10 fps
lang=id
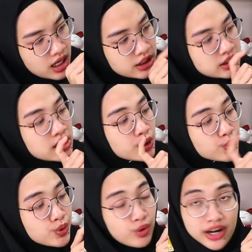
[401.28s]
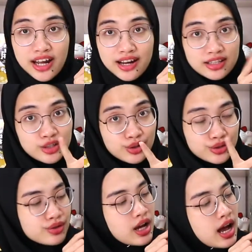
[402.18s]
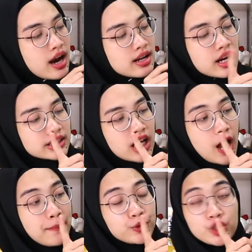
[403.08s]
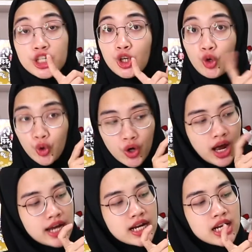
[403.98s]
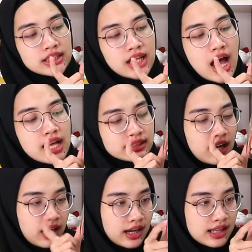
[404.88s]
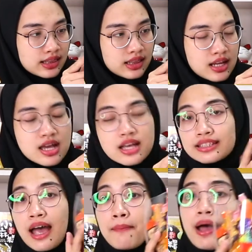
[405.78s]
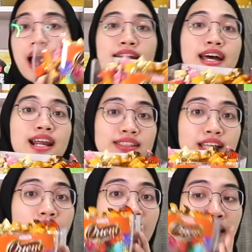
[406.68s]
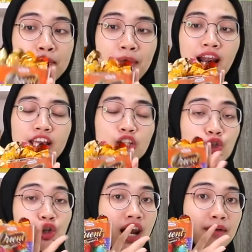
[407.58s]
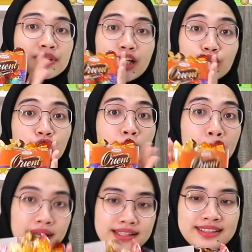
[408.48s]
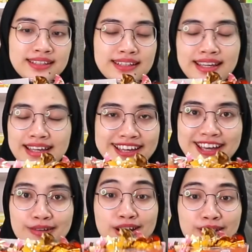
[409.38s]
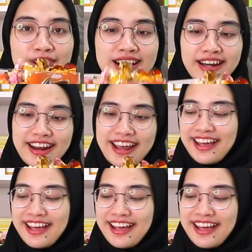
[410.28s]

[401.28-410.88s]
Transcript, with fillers: jeruk ada rasa jeruk juga ada rasa cappuccino ada rasa hazelnut sama ada rasa karamel itu dalam satu toples bener-bener ya